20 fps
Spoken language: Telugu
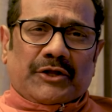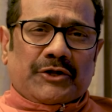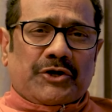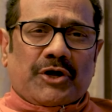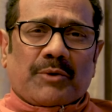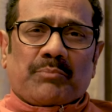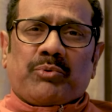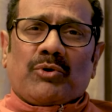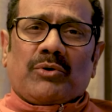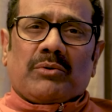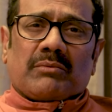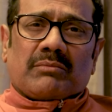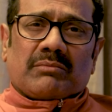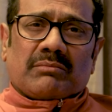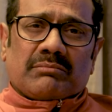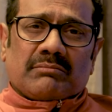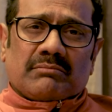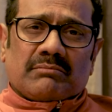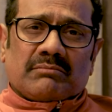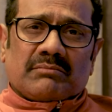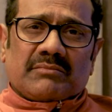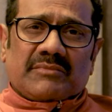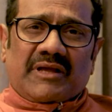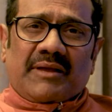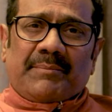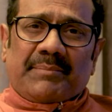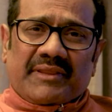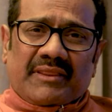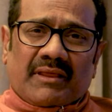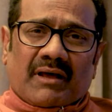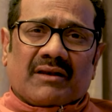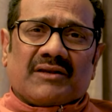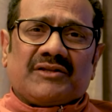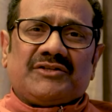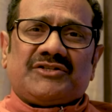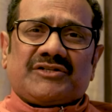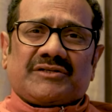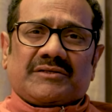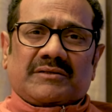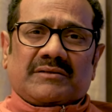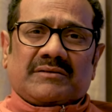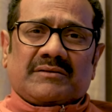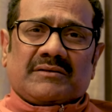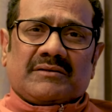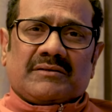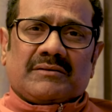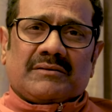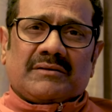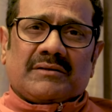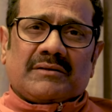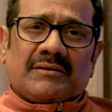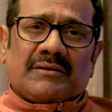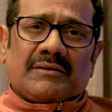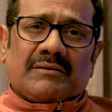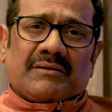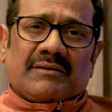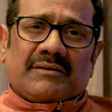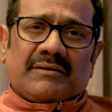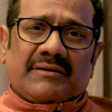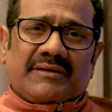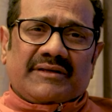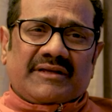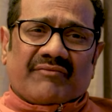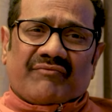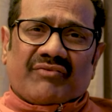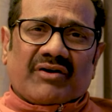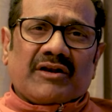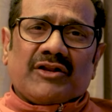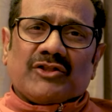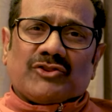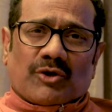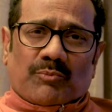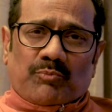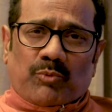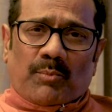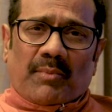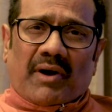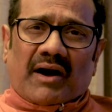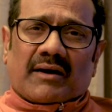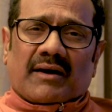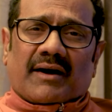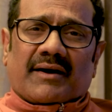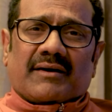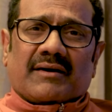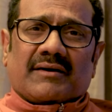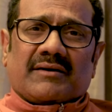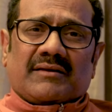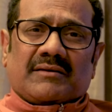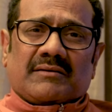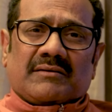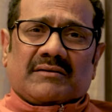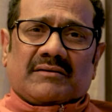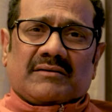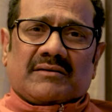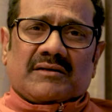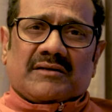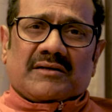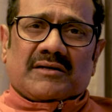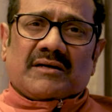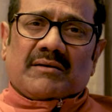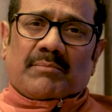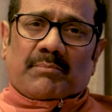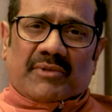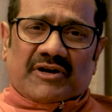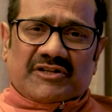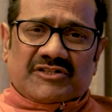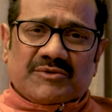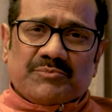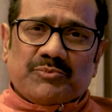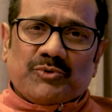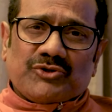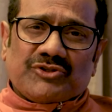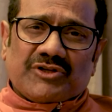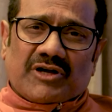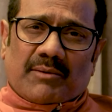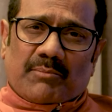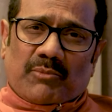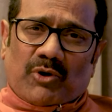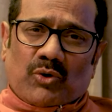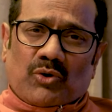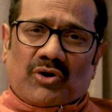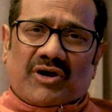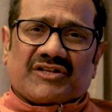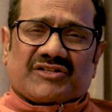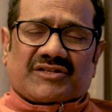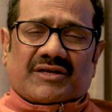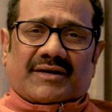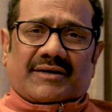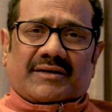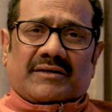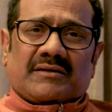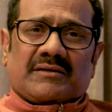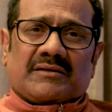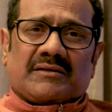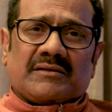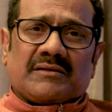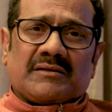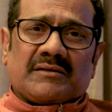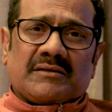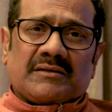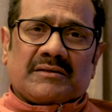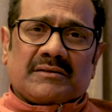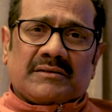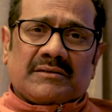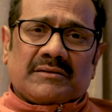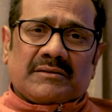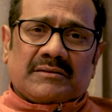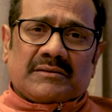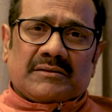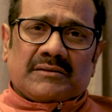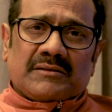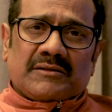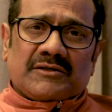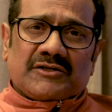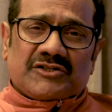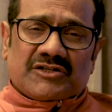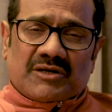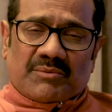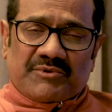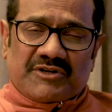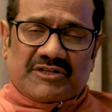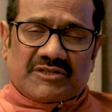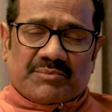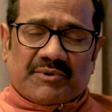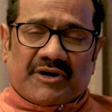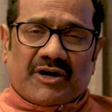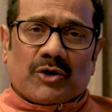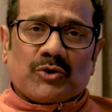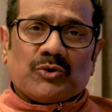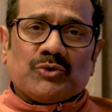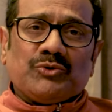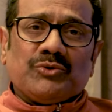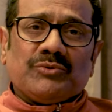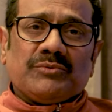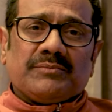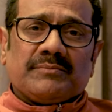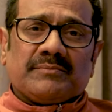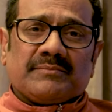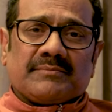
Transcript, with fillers: ఇంకెప్పుడు ఈ పెదాల నుంచి ఎవరిని తప్పు మాట్లాడినని మనస్ఫూర్తిగా మరొక్కసారి క్షమించమని అడుగుతూ